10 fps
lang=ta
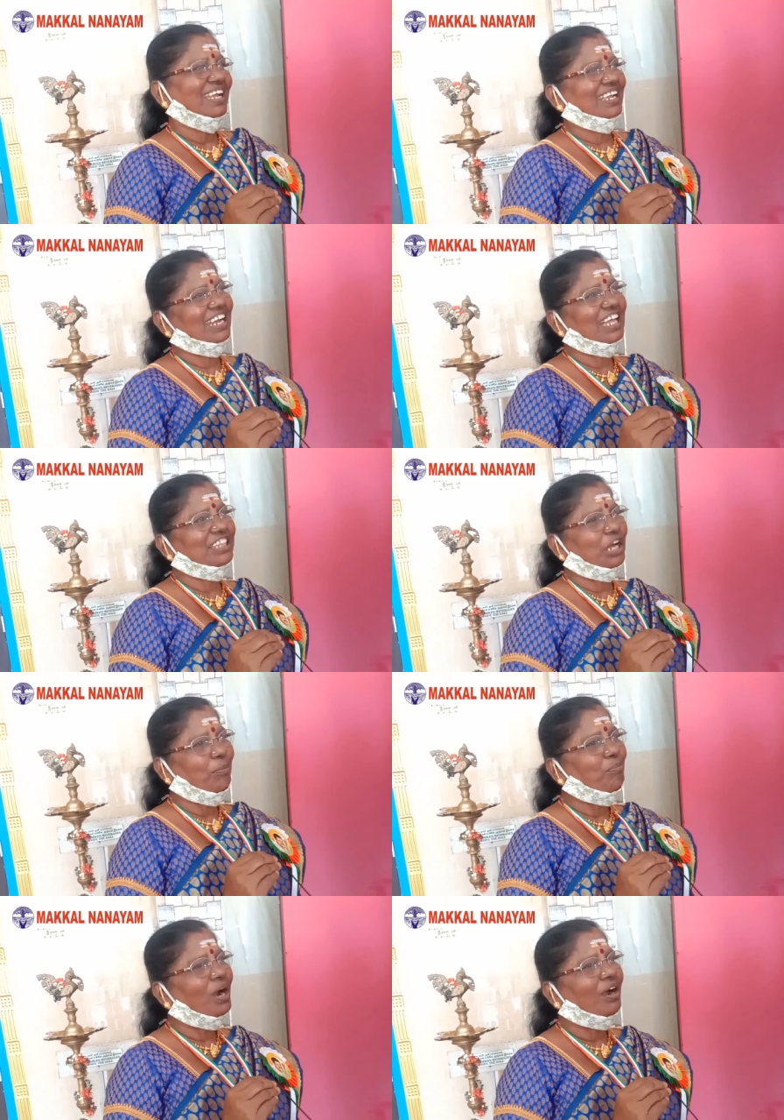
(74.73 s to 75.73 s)
ஏன்னா அந்த
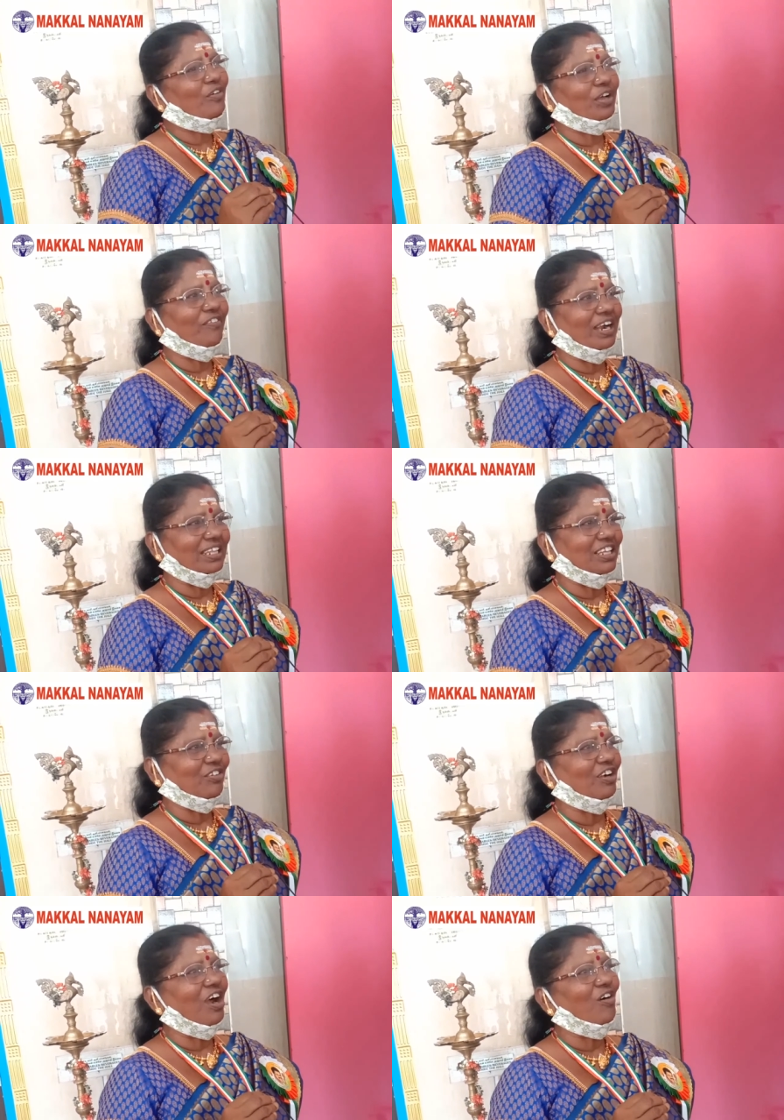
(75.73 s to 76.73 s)
அம்மாவோட
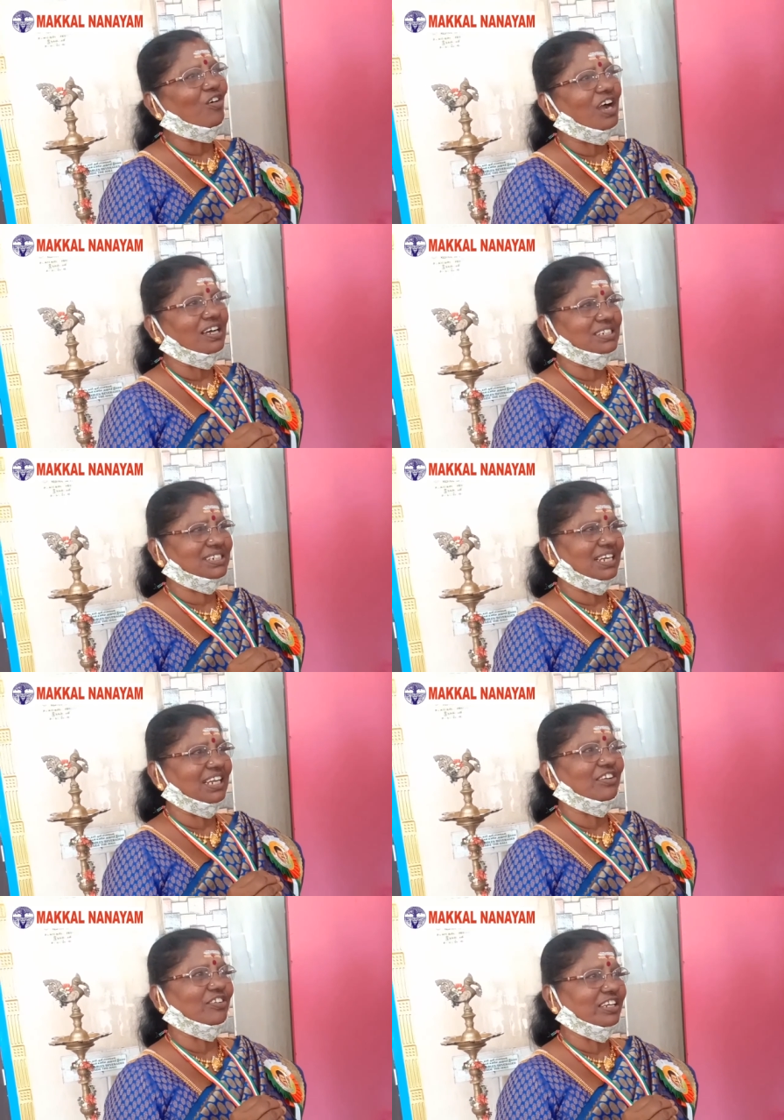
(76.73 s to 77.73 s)
வளர்ந்தவங்க அவங்க
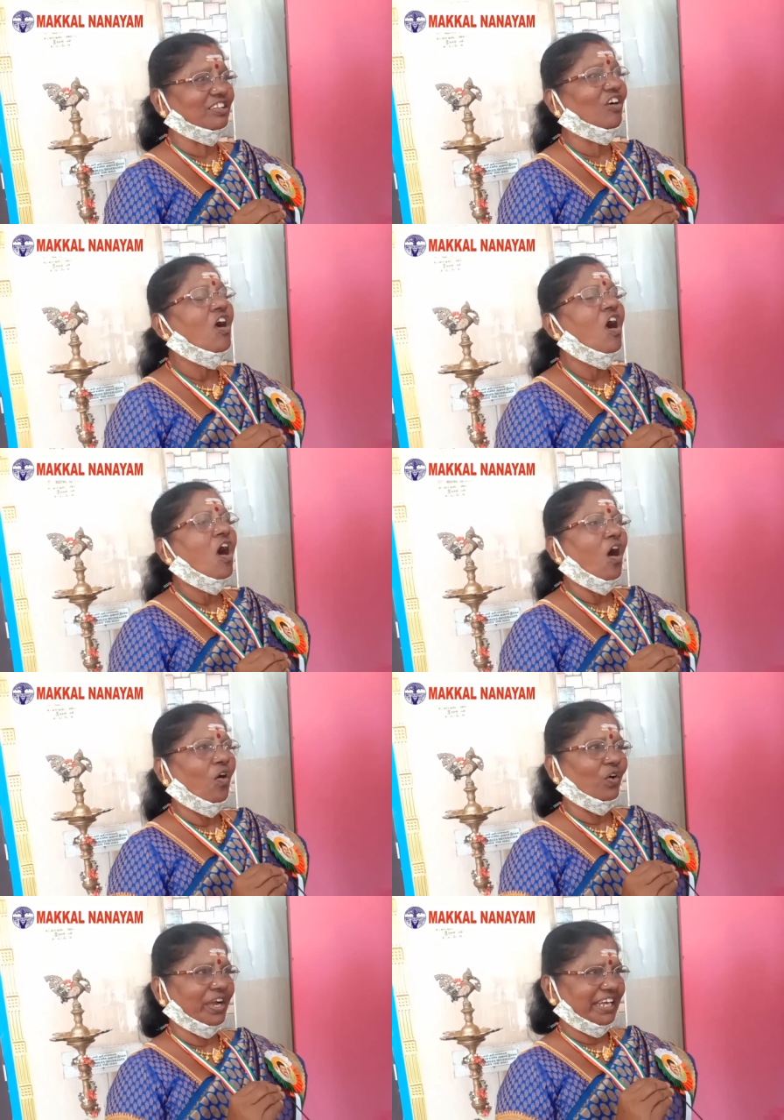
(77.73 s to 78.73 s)
ஹாஸ்டலில் இவங்க இருந்தும்
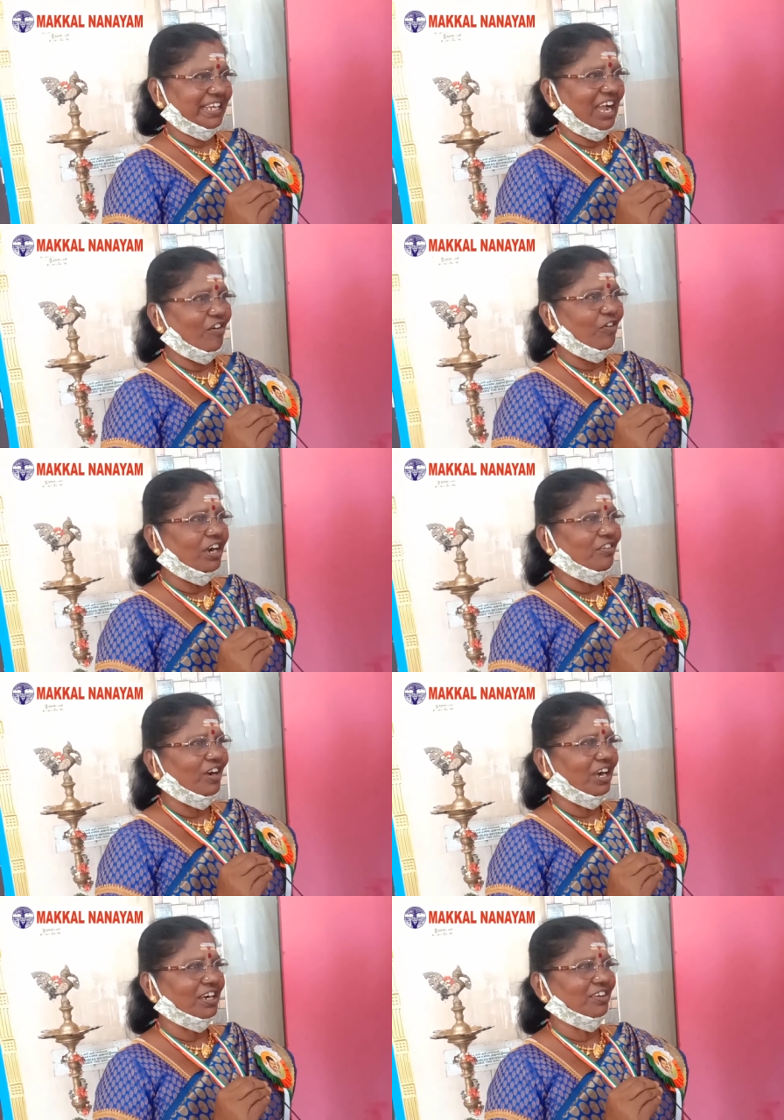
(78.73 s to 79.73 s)
அவங்கக்கிட்ட அவார்டு
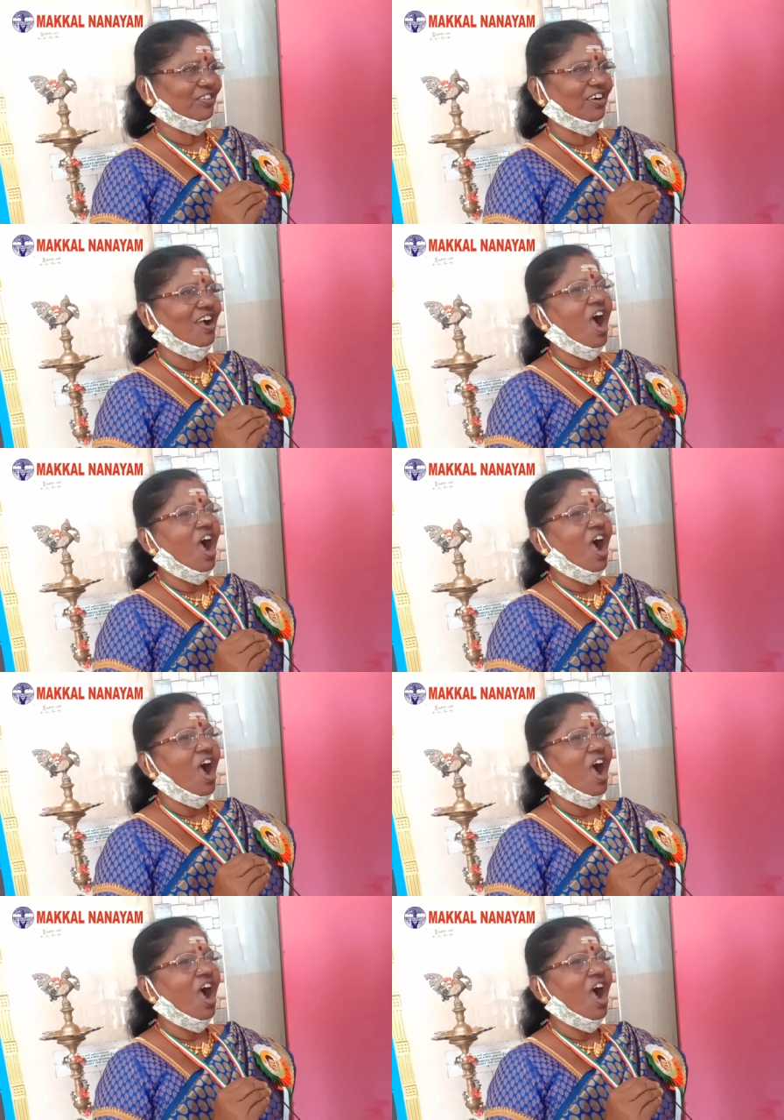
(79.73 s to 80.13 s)
வாங்கினவங்க